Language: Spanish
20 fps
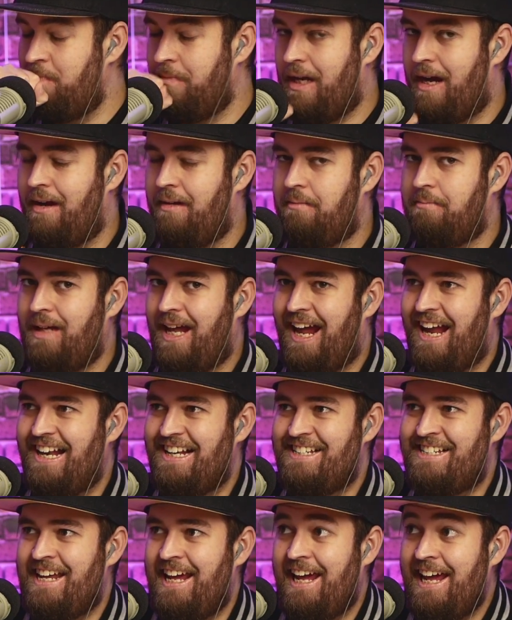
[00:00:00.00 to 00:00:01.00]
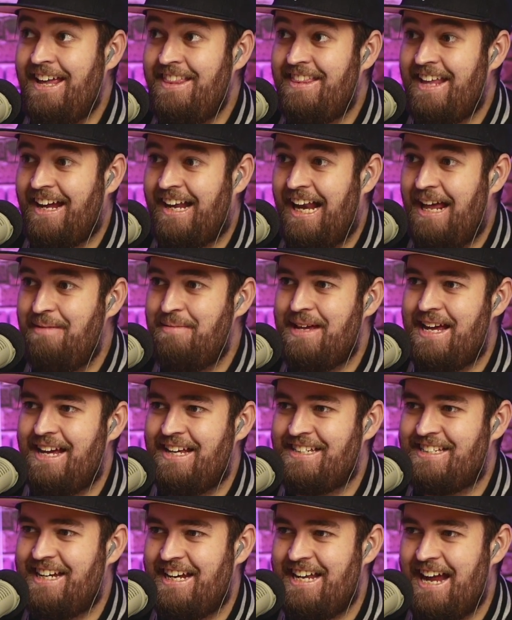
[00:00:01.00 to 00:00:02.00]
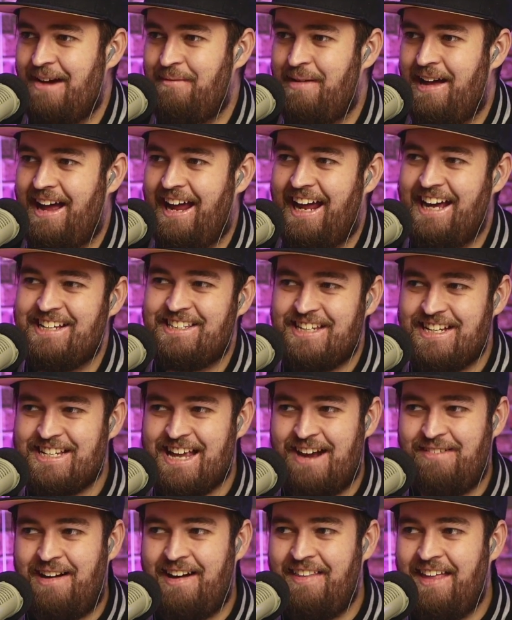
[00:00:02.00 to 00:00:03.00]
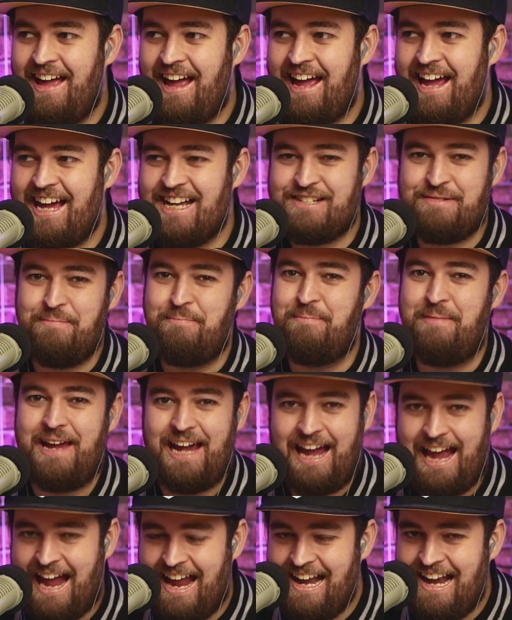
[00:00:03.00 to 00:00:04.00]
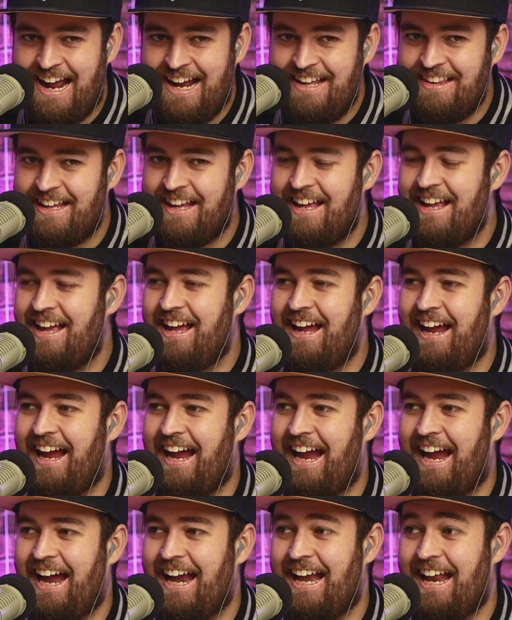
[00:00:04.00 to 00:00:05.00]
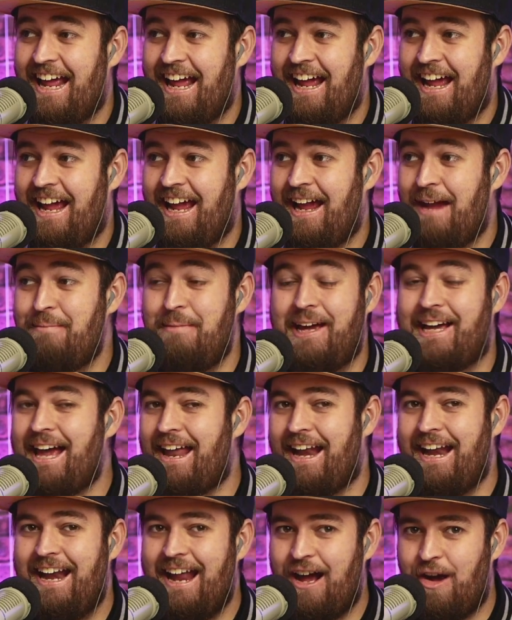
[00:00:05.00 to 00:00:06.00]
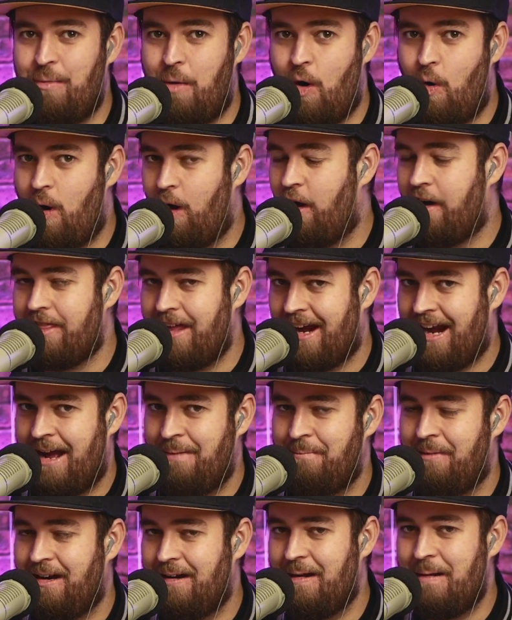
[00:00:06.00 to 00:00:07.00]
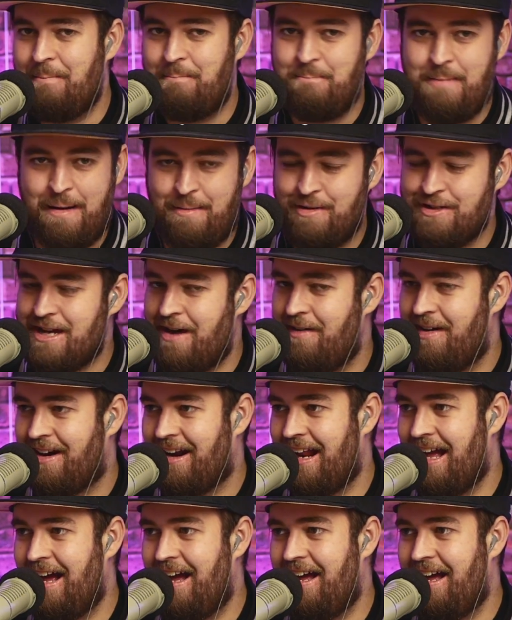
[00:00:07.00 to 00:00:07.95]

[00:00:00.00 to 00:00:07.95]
Eh, el siguiente clip eh, se llama Esta salvada es mi highlight eh, en, mi carrera como jugador de Rumble. Vamos a verla.